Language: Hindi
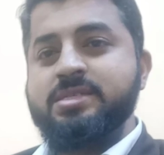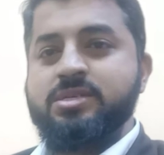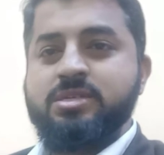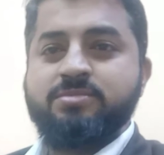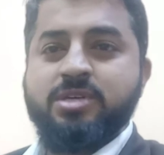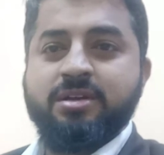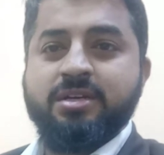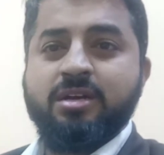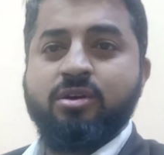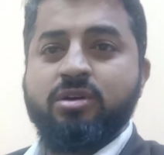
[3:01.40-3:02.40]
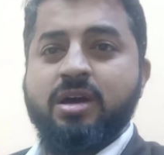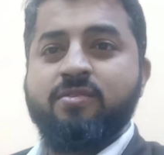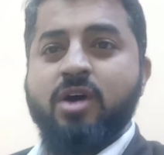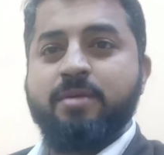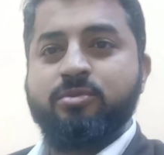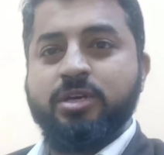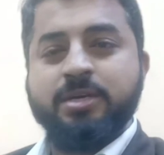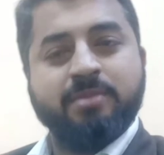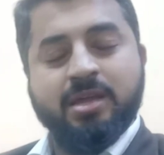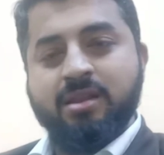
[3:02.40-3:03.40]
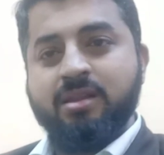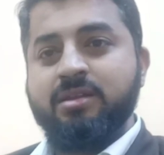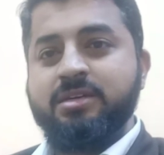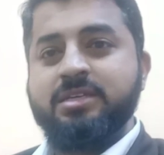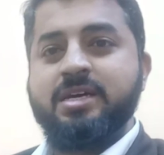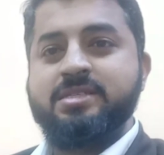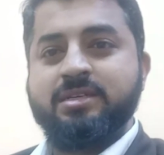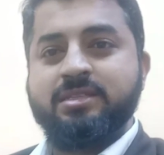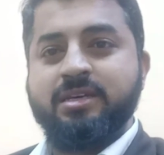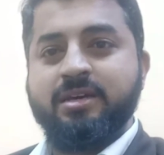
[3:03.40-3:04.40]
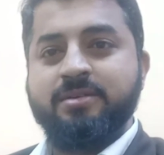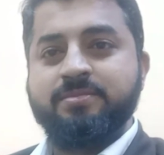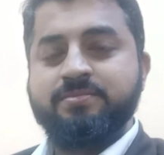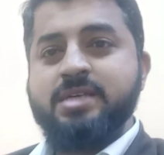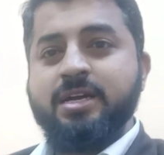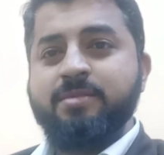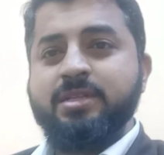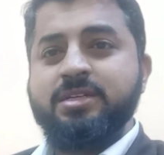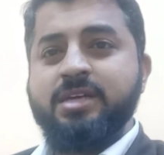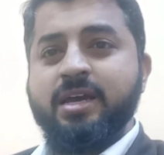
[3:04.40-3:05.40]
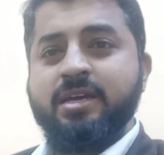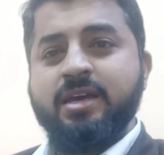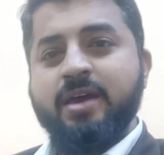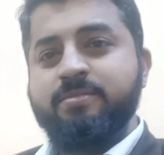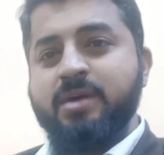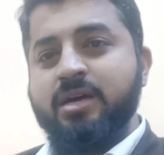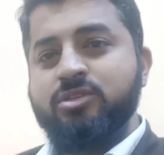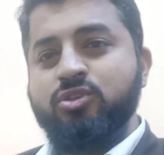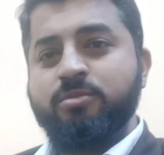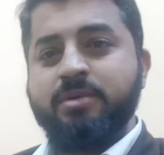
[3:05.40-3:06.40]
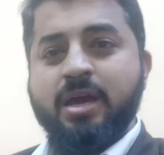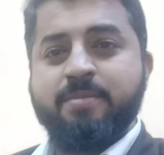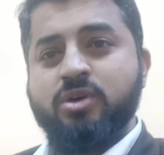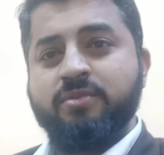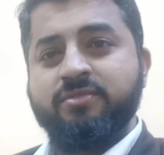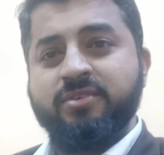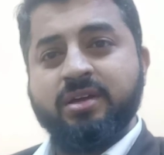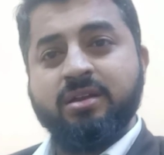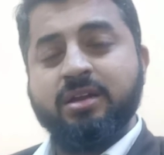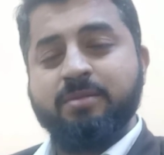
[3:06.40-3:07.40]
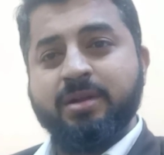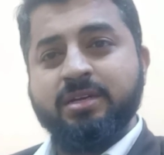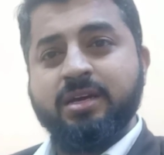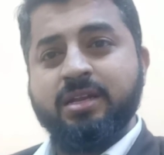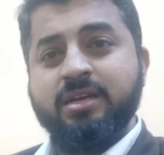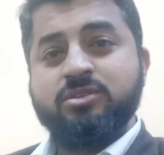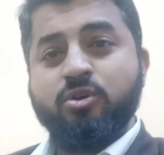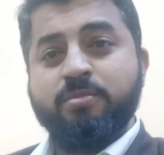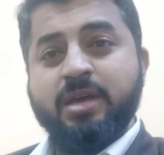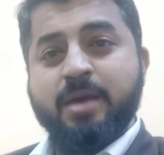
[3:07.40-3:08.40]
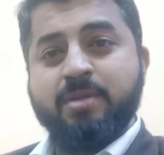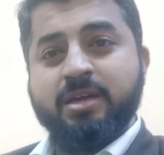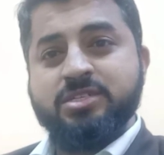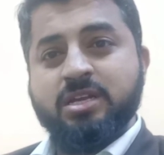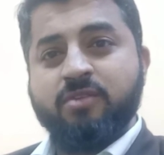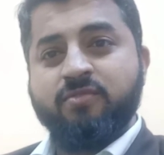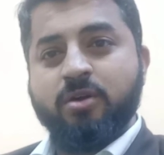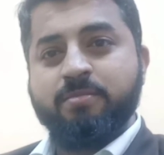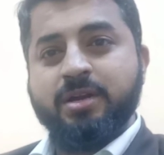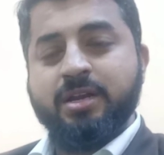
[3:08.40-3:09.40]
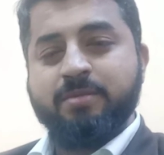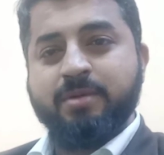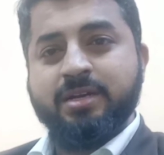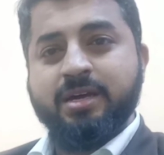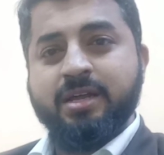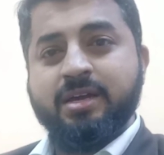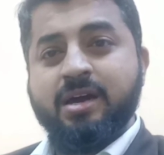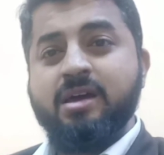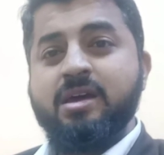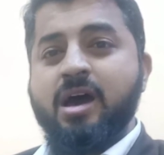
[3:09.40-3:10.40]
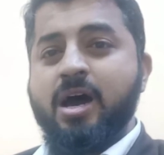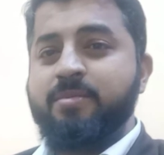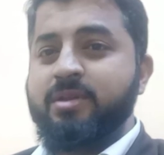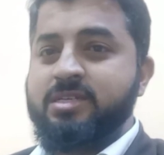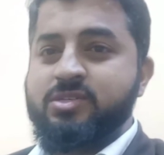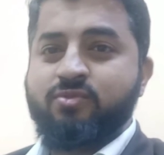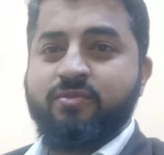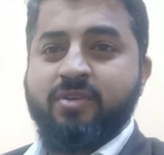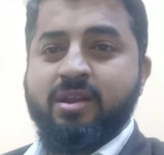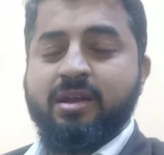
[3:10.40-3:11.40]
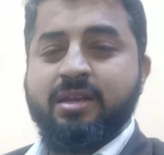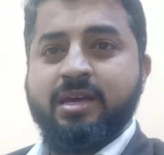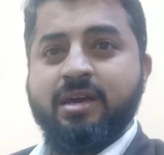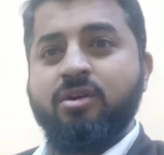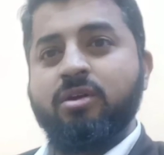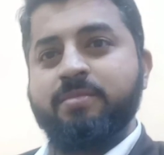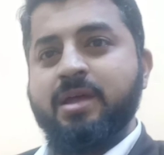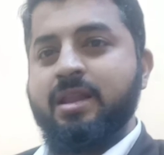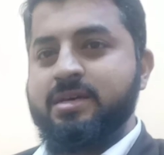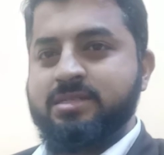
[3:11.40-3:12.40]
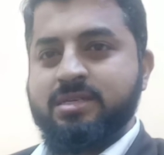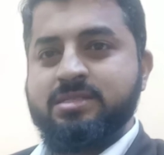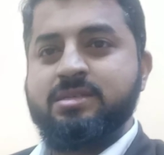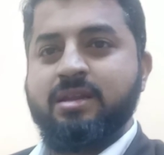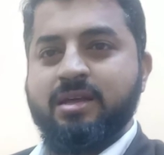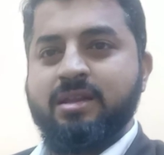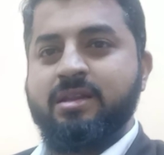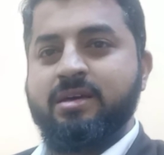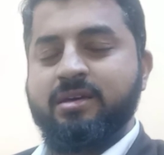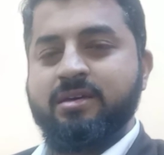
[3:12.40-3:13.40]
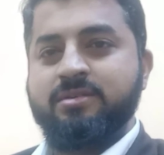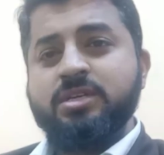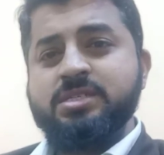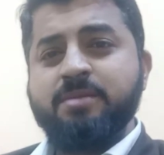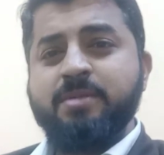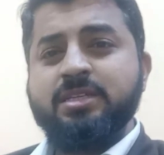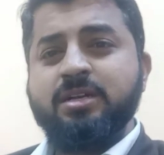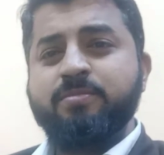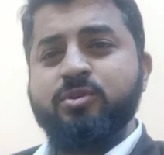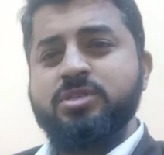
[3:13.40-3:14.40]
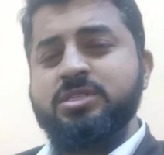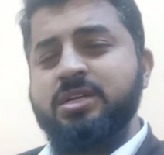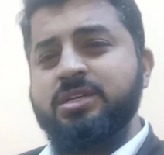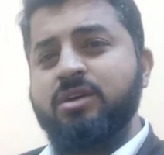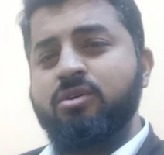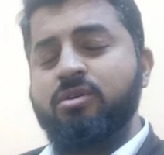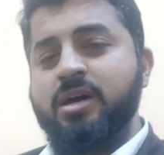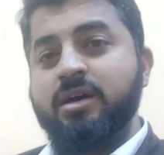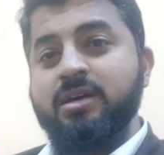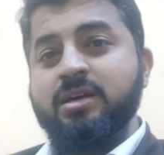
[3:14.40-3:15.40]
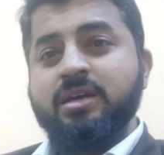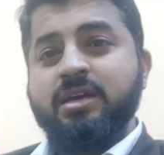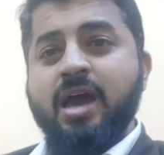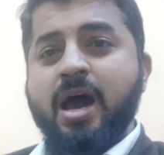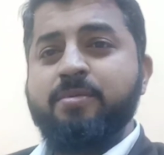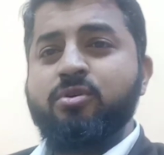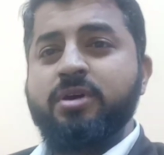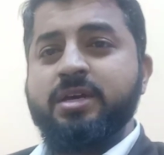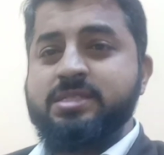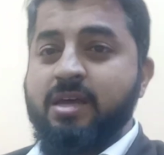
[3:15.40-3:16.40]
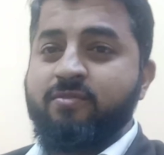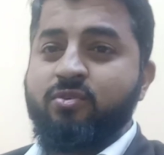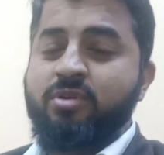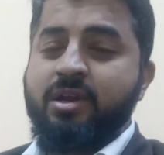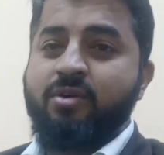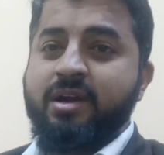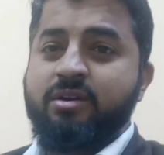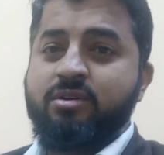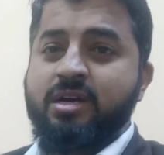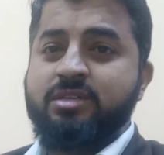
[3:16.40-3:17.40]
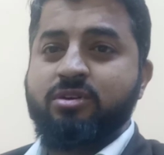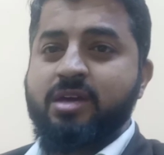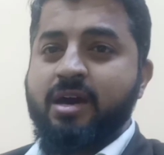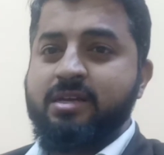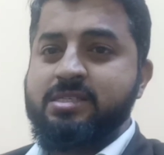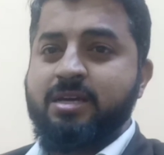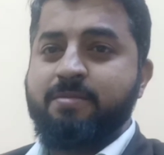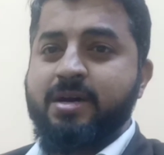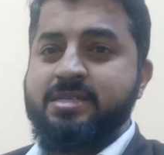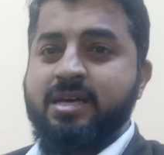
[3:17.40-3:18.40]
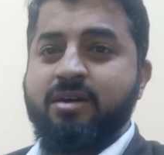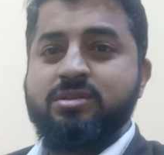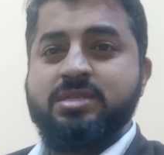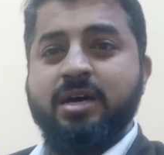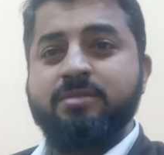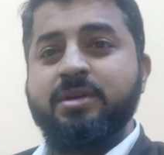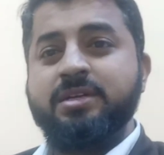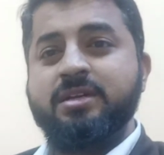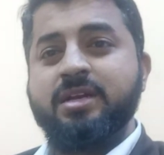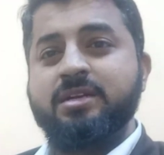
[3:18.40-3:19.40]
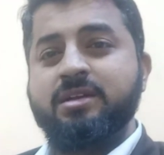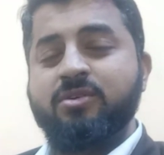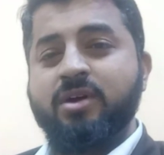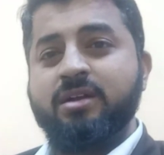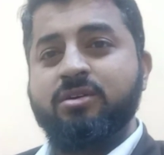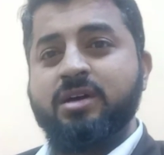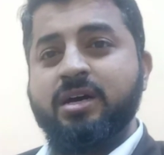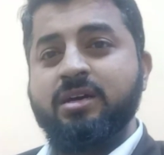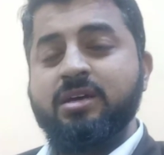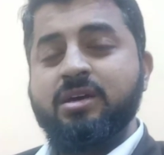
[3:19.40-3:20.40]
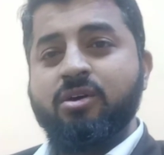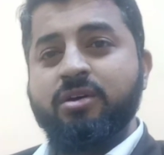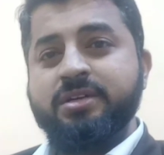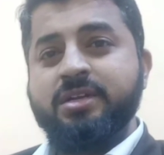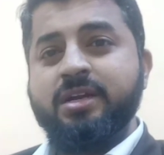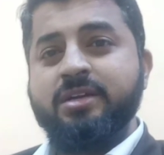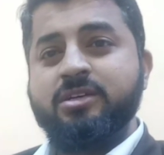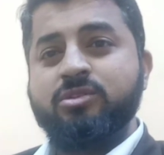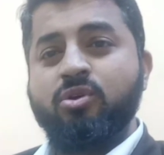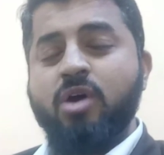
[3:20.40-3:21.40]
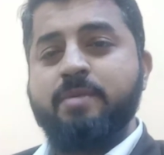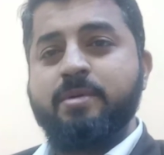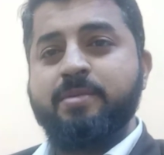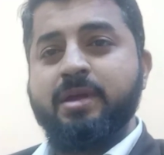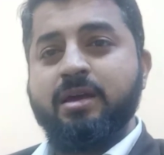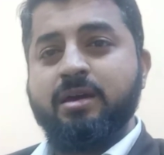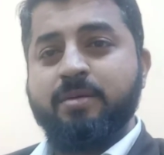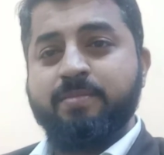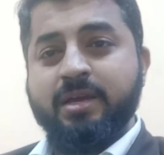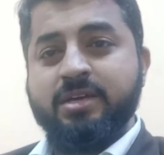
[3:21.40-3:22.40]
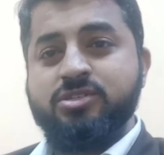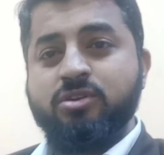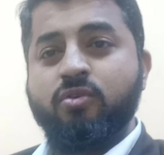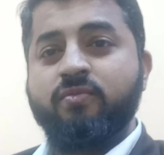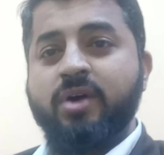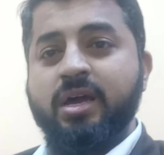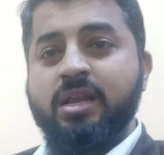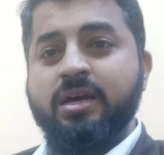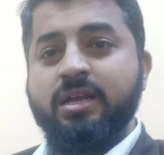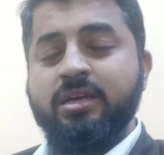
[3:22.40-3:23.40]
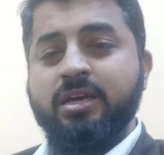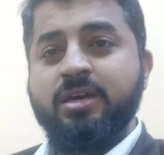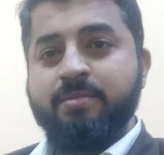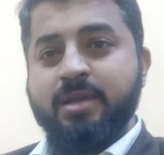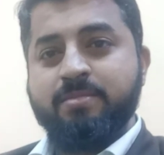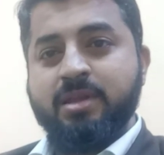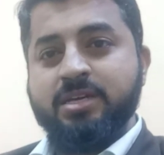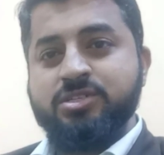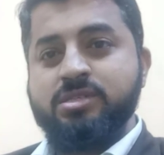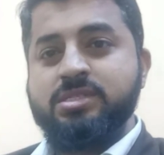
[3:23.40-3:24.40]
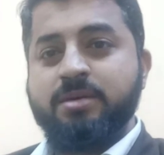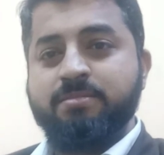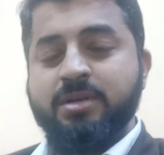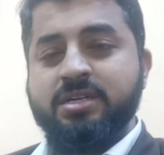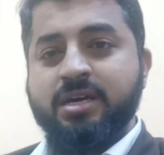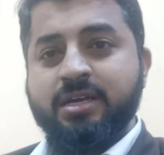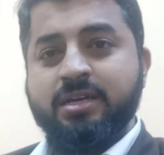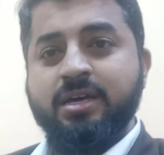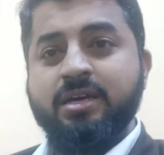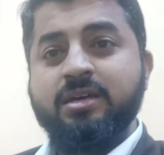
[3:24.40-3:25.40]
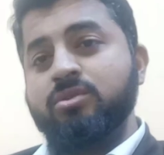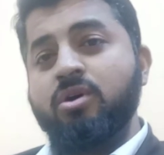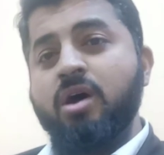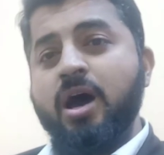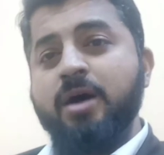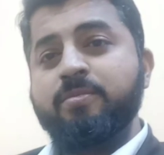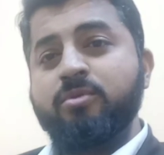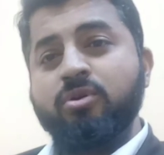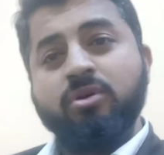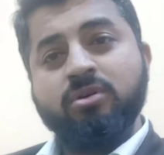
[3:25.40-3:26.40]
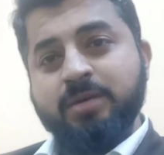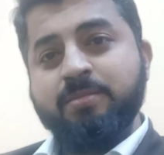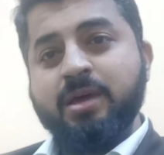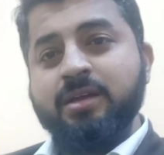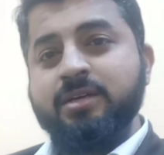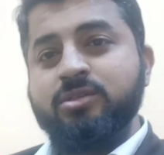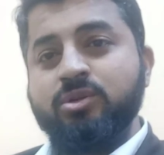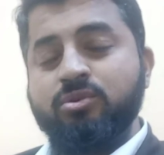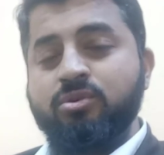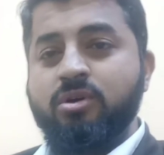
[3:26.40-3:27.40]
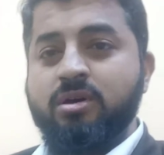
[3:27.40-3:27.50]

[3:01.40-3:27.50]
है सिस्टम जनरेटेड होगा वो आपको ईमेल की जा सकती है सेकंड मेथड यह है कि एफ जो भी सॉफ्टवेयर रिकमेंड करे जो भी एप्लीकेशन का फॉर्मेट रिकमेंड करेगा आपने जस्ट वो फिल करनी है और अपना लाइसेंस ले लेना है तीसरा मेथड प्रोसीजर ये होगा कि आपको एक सेलफोन रिक्वायर्ड होगा जो कि हर किसी के पास है और साथ में इंटरनेट रिक्वायर्ड होगा और इंटरनेट के थ्रू आप अपने एप्लीकेशन को फाइल करेंगे अपने एप्लीकेशन सबमिट करेंगे तो आपको ईमेल के थ्रू